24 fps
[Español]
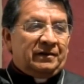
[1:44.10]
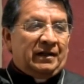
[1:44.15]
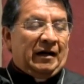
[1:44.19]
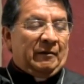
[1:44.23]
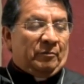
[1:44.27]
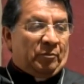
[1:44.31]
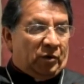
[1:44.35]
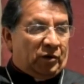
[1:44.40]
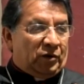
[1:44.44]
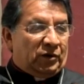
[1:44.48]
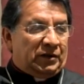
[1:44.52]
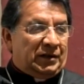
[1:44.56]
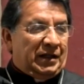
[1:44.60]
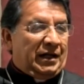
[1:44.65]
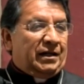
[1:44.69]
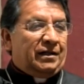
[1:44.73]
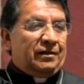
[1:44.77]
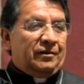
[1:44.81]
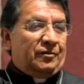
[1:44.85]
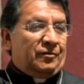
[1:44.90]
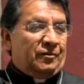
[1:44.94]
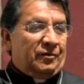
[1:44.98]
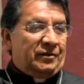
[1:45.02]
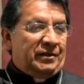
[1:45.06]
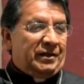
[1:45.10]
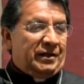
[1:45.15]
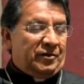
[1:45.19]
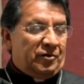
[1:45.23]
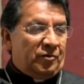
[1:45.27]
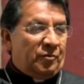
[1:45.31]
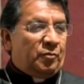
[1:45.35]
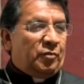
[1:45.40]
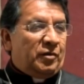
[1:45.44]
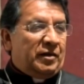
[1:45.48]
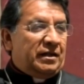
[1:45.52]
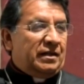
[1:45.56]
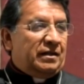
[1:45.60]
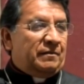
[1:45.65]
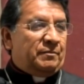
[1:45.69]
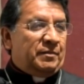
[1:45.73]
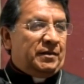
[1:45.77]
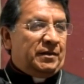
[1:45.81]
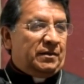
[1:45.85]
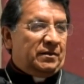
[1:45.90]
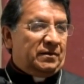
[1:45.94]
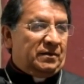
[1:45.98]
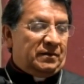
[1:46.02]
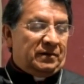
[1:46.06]
aportar lo que yo pueda,
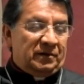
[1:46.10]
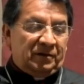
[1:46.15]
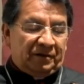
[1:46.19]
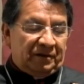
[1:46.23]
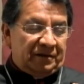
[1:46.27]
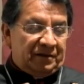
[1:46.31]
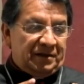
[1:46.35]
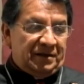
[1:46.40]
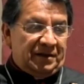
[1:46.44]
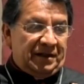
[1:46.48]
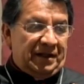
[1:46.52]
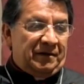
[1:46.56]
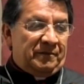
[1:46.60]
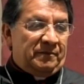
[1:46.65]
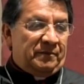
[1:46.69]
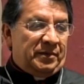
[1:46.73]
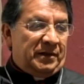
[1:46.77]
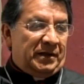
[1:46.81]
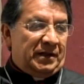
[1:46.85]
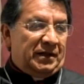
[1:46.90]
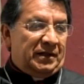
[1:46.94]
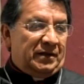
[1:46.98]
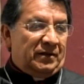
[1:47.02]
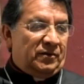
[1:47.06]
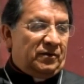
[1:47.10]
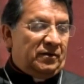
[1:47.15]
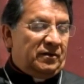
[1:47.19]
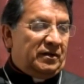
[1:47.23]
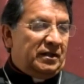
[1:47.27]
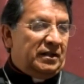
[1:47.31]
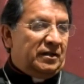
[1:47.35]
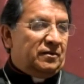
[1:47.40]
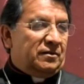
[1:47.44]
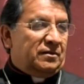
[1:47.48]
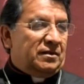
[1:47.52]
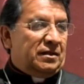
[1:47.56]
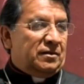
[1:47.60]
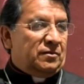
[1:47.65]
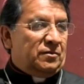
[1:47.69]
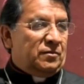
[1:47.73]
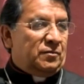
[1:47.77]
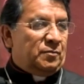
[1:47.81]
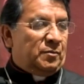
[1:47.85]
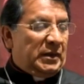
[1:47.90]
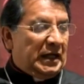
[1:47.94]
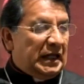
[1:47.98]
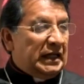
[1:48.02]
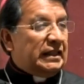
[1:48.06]
pero siempre unidos a
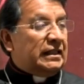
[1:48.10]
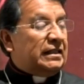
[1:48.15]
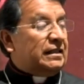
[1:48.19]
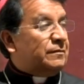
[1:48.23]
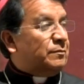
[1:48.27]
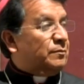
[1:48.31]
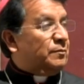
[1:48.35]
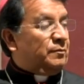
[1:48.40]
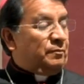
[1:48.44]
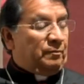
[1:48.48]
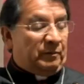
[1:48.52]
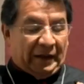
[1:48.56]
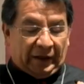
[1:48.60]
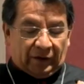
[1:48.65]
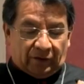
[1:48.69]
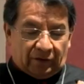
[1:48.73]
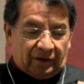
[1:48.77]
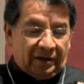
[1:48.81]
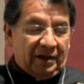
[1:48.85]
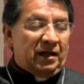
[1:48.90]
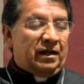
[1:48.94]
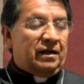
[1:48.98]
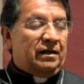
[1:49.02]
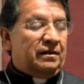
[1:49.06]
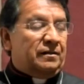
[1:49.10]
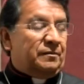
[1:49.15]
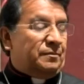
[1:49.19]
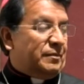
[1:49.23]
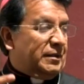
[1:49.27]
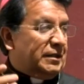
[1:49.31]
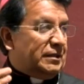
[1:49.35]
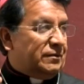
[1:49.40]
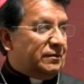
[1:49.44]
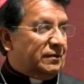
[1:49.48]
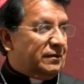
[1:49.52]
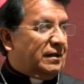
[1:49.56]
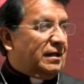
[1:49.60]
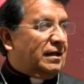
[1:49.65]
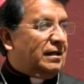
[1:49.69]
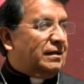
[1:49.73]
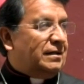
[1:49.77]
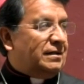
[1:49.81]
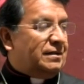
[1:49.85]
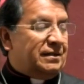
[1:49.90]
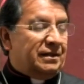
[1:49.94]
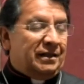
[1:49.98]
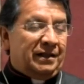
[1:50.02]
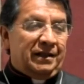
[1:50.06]
sus planes parroquiales,
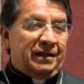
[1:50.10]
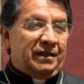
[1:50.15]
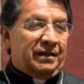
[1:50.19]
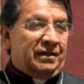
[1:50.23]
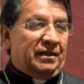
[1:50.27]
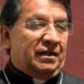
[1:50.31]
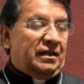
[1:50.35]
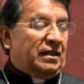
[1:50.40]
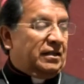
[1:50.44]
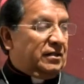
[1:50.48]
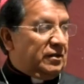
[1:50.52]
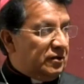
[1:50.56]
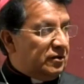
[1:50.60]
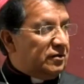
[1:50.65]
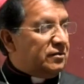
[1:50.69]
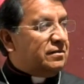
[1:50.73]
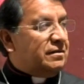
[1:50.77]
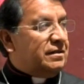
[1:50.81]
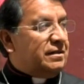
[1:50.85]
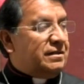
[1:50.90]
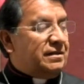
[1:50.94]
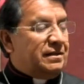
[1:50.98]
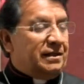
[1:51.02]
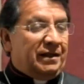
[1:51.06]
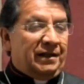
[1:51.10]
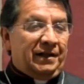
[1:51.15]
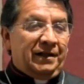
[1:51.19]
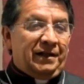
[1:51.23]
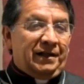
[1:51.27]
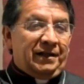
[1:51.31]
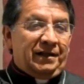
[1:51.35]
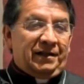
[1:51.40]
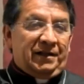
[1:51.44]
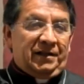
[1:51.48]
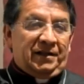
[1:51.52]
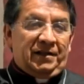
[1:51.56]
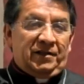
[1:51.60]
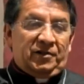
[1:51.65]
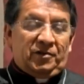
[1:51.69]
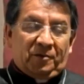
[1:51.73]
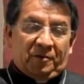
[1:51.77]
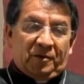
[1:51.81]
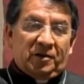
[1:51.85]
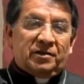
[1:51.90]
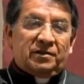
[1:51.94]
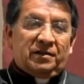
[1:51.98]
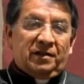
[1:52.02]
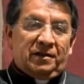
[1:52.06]
pastorales, de la diócesis. Y
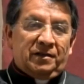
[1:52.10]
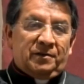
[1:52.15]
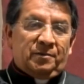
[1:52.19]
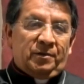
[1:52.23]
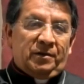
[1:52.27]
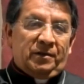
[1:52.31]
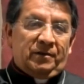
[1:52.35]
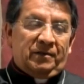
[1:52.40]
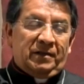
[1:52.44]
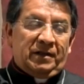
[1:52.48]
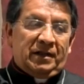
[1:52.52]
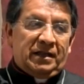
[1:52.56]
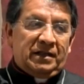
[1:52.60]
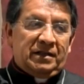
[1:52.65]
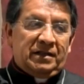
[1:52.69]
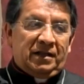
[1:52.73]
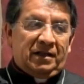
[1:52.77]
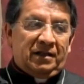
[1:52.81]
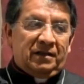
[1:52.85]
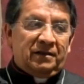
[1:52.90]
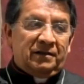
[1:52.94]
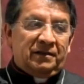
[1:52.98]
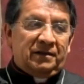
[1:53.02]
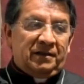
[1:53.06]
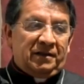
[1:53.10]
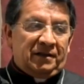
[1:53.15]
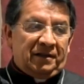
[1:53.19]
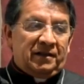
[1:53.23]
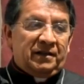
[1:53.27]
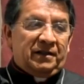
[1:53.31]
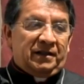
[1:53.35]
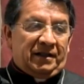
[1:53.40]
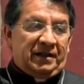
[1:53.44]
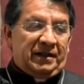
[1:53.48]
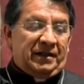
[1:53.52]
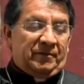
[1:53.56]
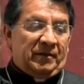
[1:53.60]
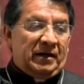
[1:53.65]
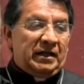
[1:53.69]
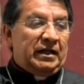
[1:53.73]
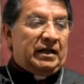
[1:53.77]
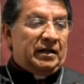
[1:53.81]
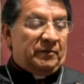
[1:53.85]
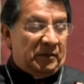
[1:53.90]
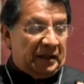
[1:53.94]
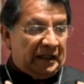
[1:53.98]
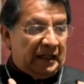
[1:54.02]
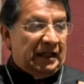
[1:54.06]
yo veo esta disponibilidad ya que
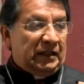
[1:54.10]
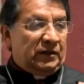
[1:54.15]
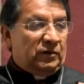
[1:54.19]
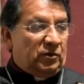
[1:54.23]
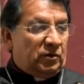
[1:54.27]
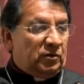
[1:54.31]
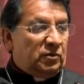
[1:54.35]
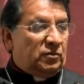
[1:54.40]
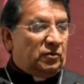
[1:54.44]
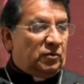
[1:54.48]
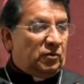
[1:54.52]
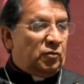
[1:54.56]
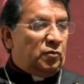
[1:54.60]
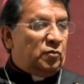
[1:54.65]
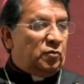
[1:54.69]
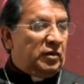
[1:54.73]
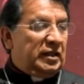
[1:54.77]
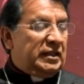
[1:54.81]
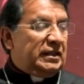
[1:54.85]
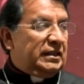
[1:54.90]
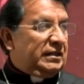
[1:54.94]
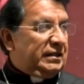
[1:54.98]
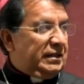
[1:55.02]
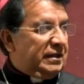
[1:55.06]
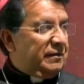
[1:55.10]
van caminando un buen